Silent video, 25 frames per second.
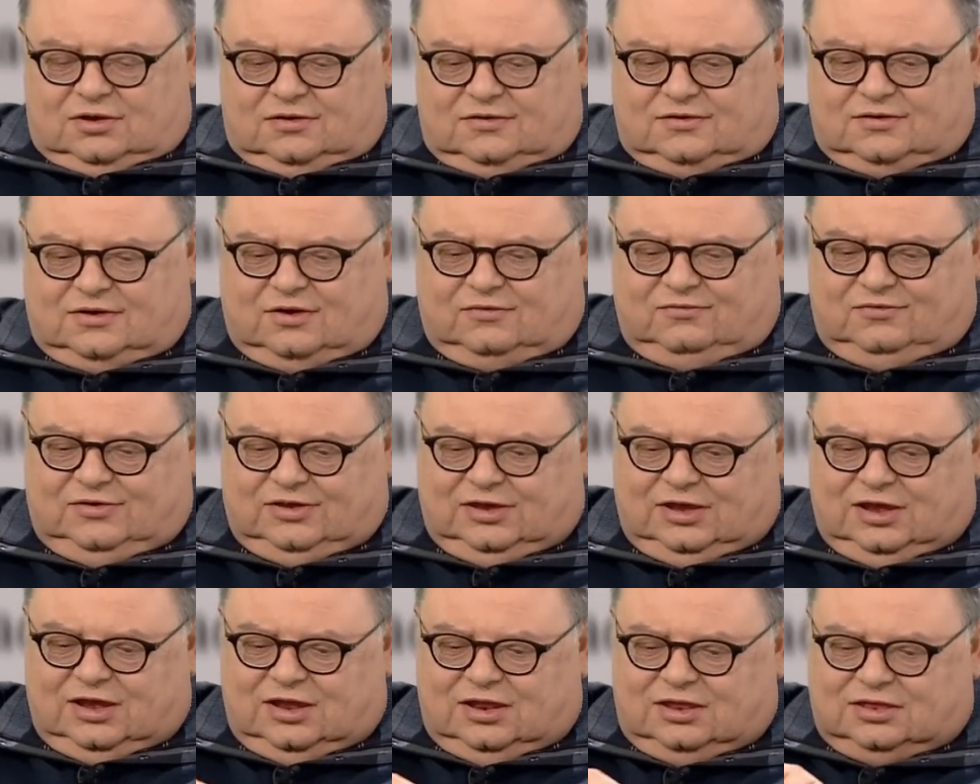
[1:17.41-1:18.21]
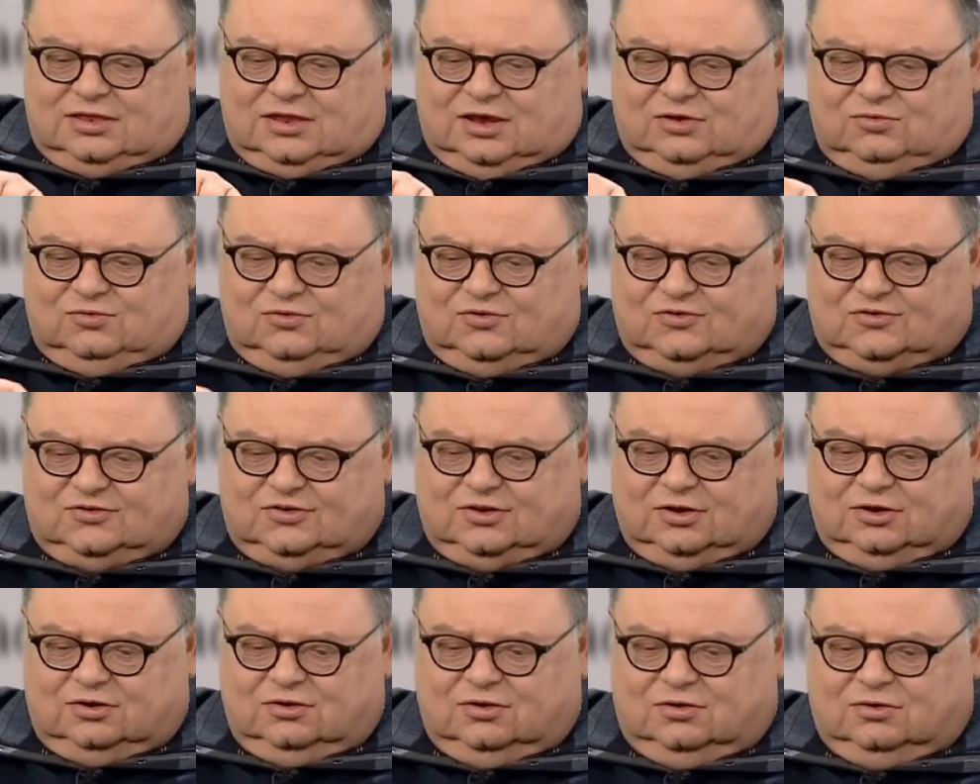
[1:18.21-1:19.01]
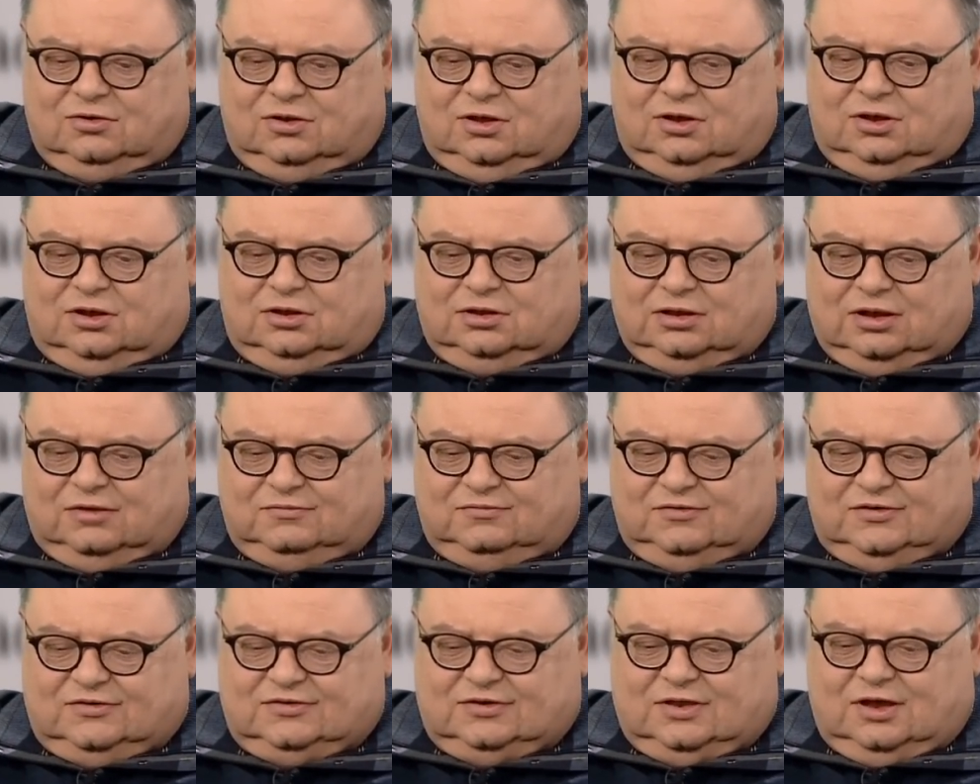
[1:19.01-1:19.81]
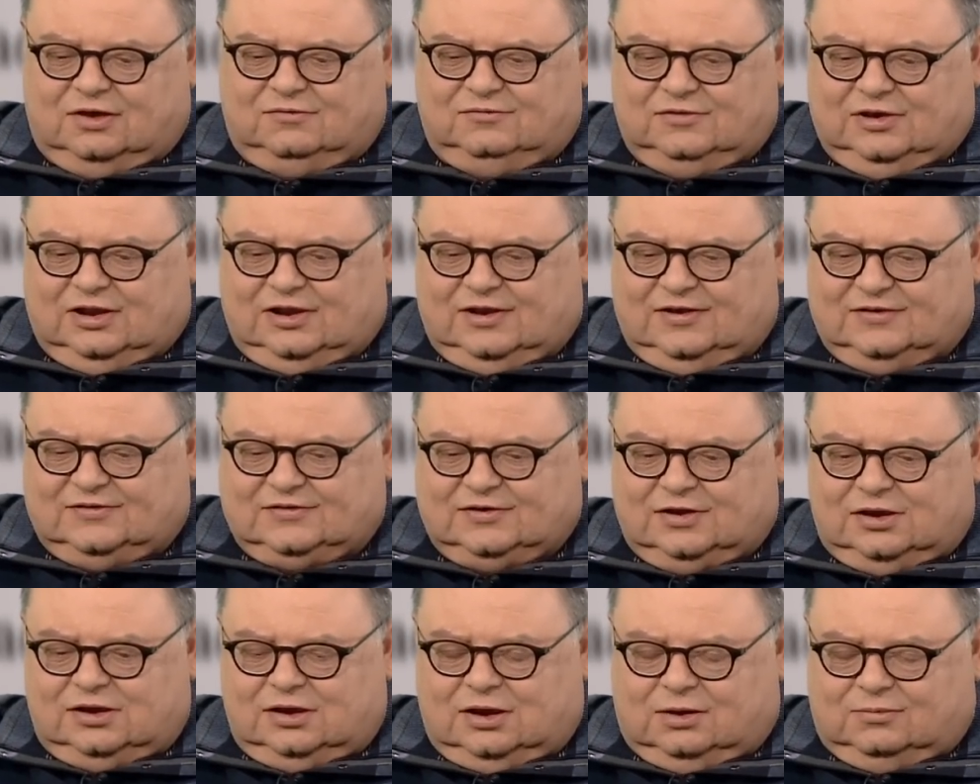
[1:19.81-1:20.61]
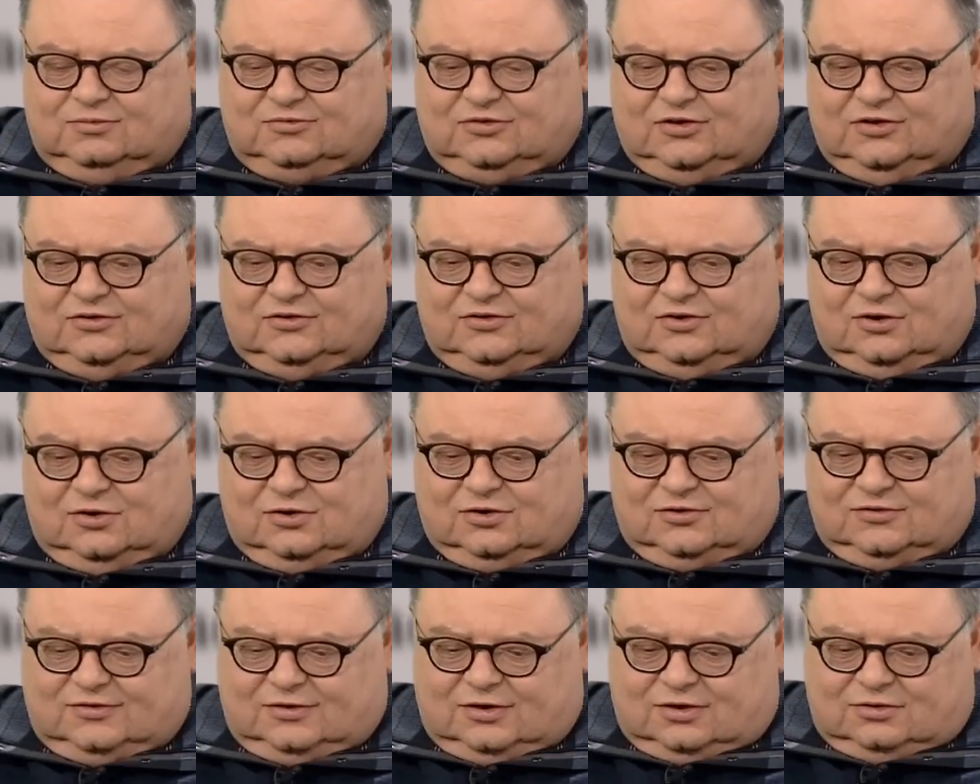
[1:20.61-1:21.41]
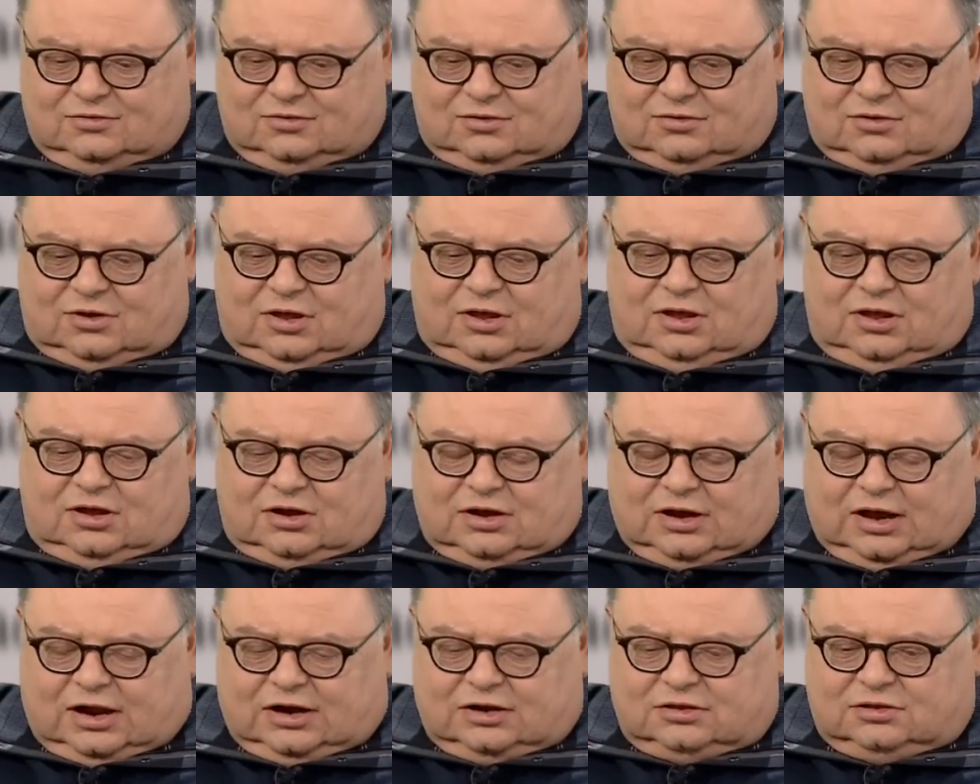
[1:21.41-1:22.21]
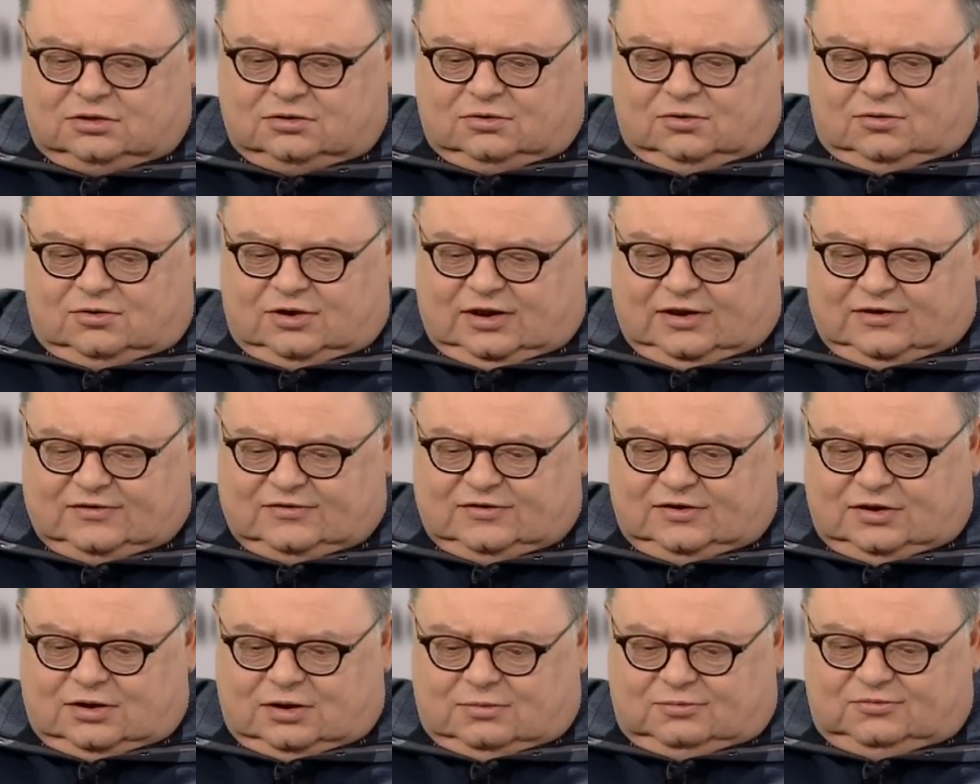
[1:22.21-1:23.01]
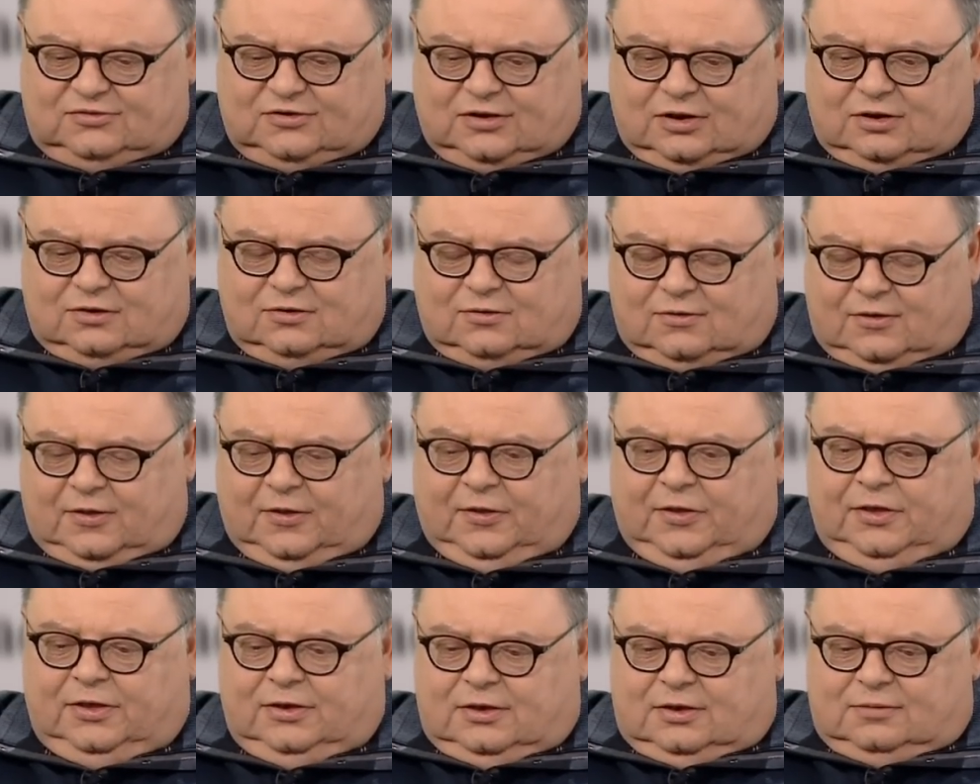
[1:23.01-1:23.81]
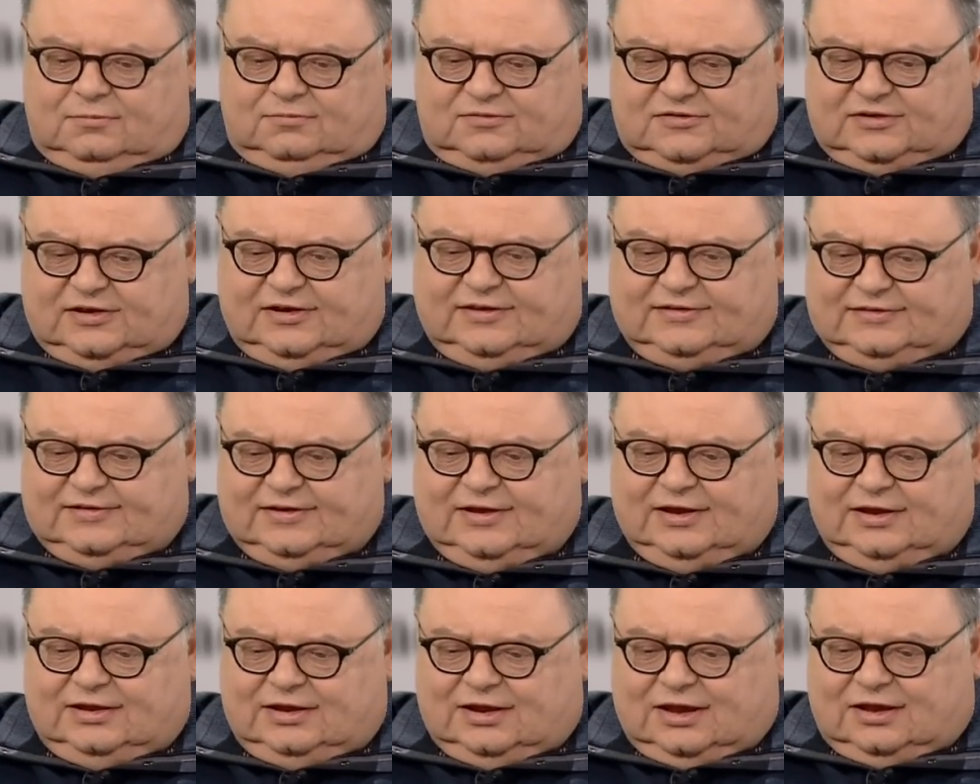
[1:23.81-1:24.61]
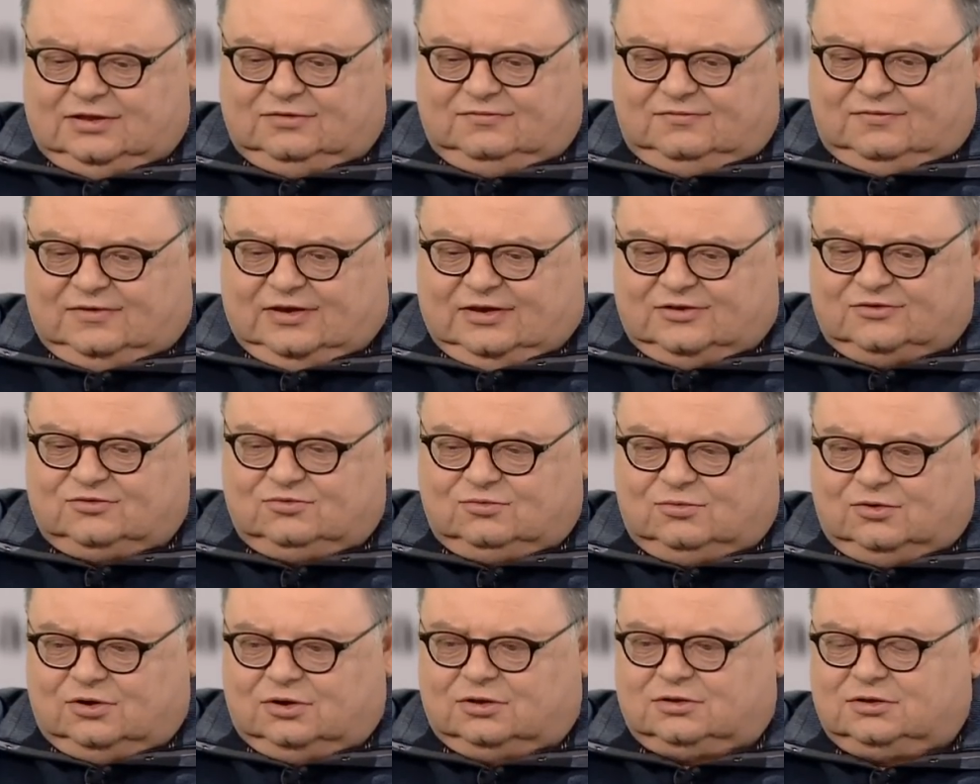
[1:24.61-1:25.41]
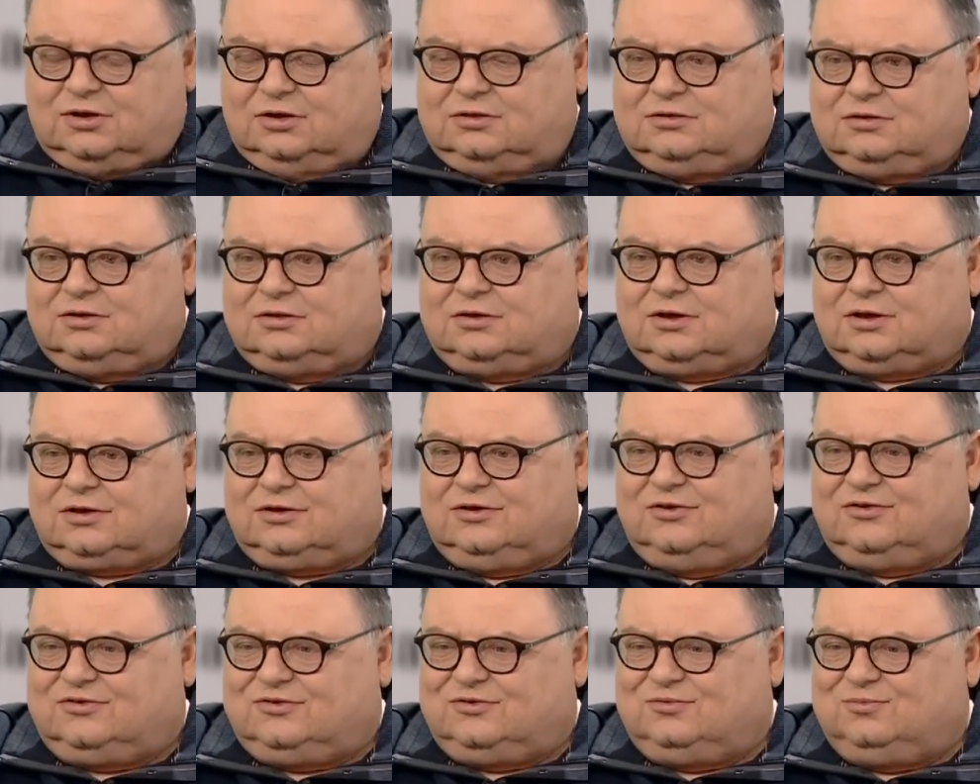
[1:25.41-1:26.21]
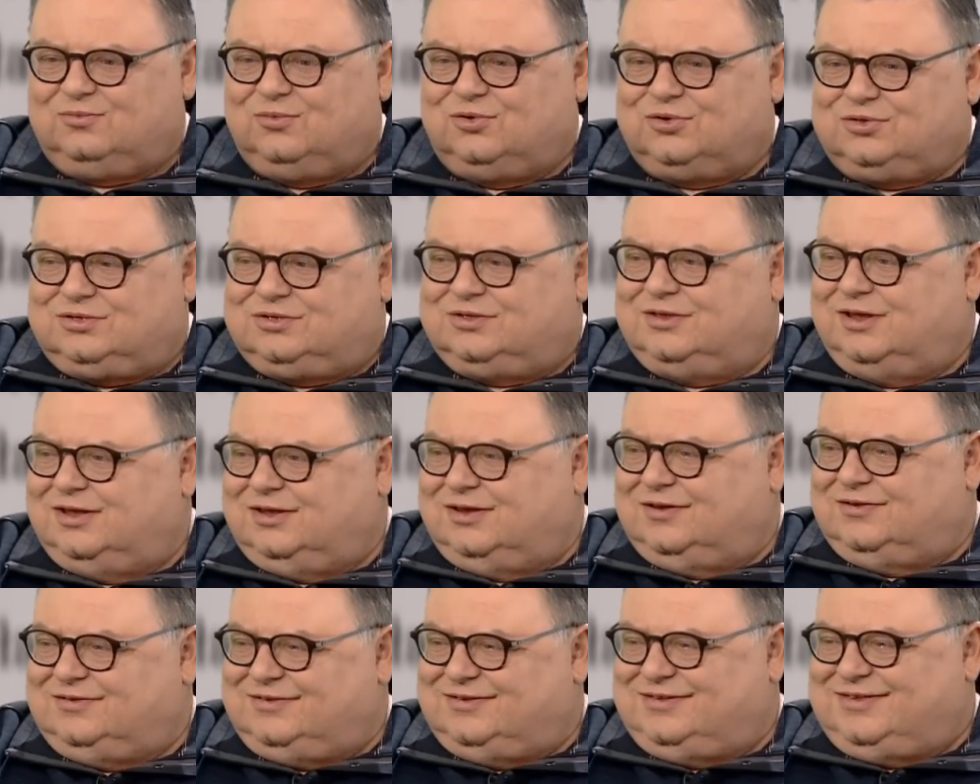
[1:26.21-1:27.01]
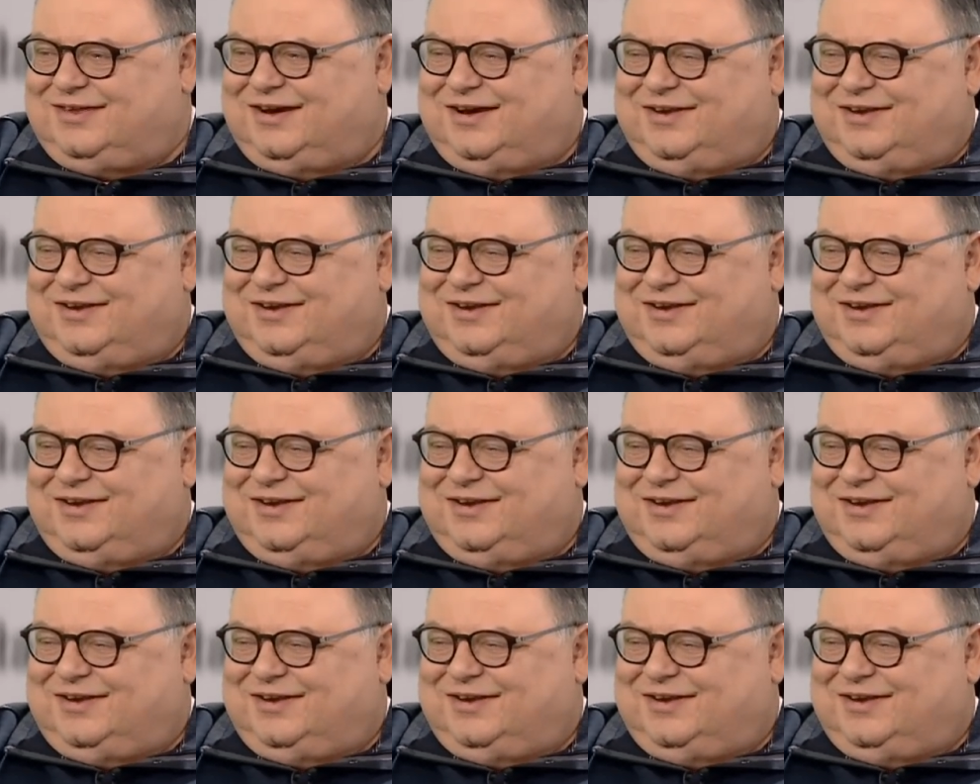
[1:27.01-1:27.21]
zawinięta już z tego na wystawie leżenia przez rok, z taką kartką ręcznie napisaną przecena 2 złote. To takie smutne jest. Na